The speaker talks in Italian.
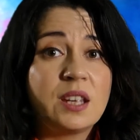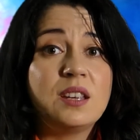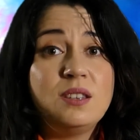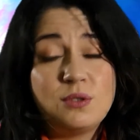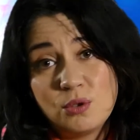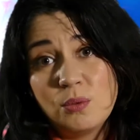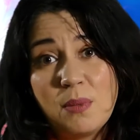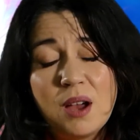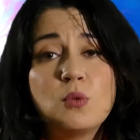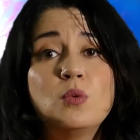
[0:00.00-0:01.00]

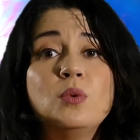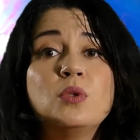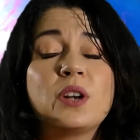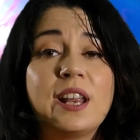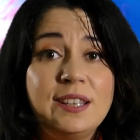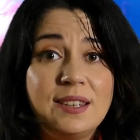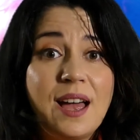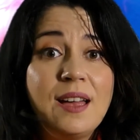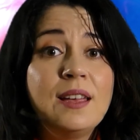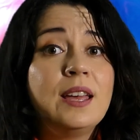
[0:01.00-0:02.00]
Insomma,
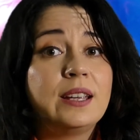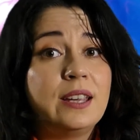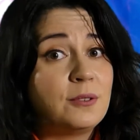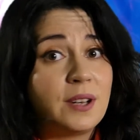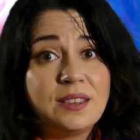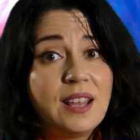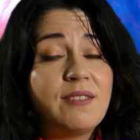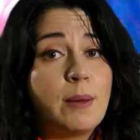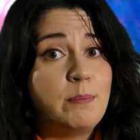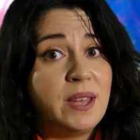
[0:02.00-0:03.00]
un'oralità che non
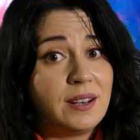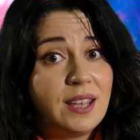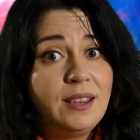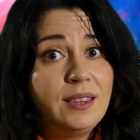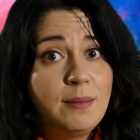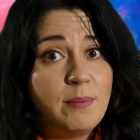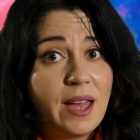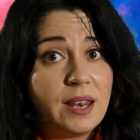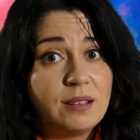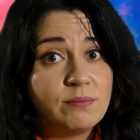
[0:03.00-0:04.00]
andava per niente
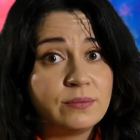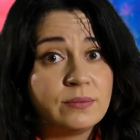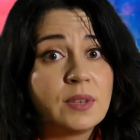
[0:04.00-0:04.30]
bene,